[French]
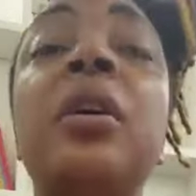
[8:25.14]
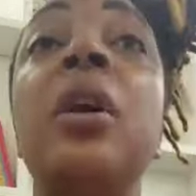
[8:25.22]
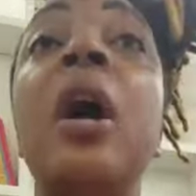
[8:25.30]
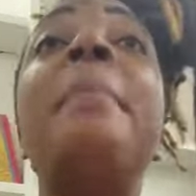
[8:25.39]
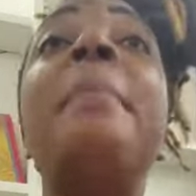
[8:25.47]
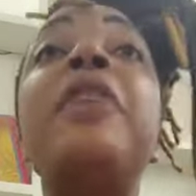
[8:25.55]

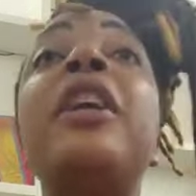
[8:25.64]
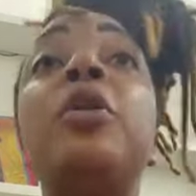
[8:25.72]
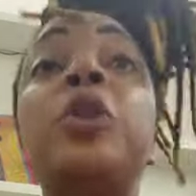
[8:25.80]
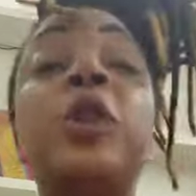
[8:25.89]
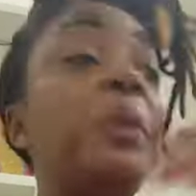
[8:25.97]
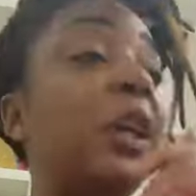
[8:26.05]
Parfois dans le
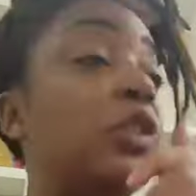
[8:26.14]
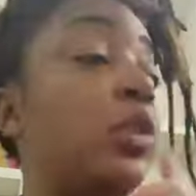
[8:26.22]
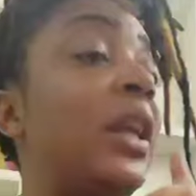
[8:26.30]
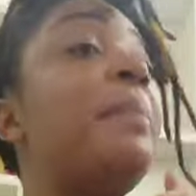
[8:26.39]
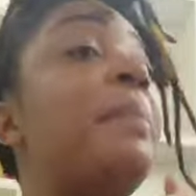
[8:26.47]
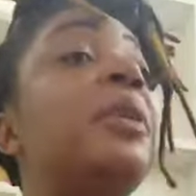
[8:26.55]
spirituel,
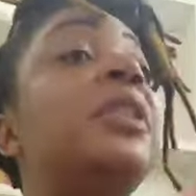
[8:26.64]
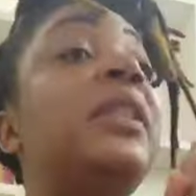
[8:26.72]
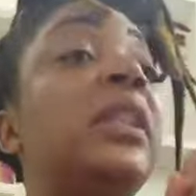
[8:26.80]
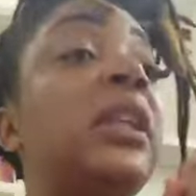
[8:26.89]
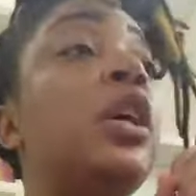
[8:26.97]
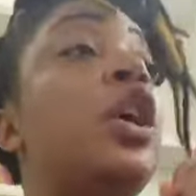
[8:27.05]
la Bible
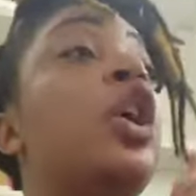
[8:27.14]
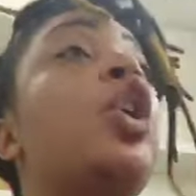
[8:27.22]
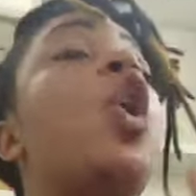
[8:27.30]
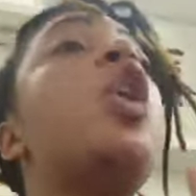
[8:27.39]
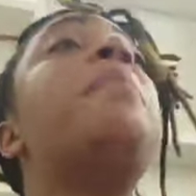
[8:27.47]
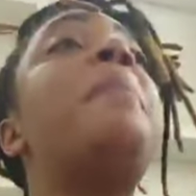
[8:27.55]
dit
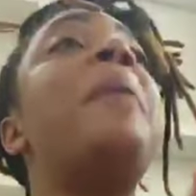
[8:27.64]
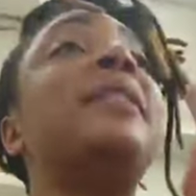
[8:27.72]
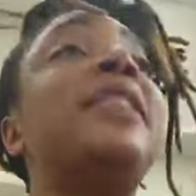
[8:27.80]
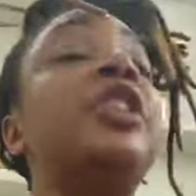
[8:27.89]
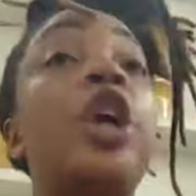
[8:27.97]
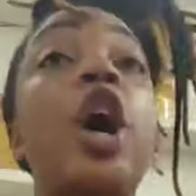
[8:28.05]
qu'on ne peut pas
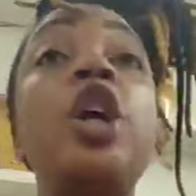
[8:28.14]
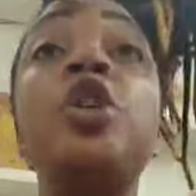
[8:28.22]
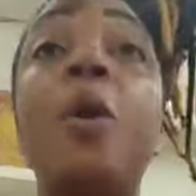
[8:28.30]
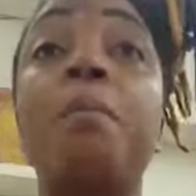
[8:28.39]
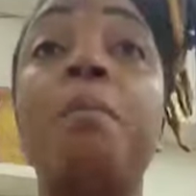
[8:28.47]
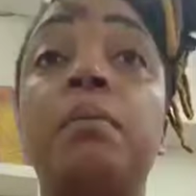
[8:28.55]
entrer chez un
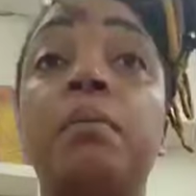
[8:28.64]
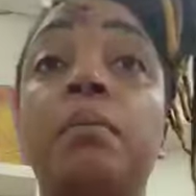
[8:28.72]
homme.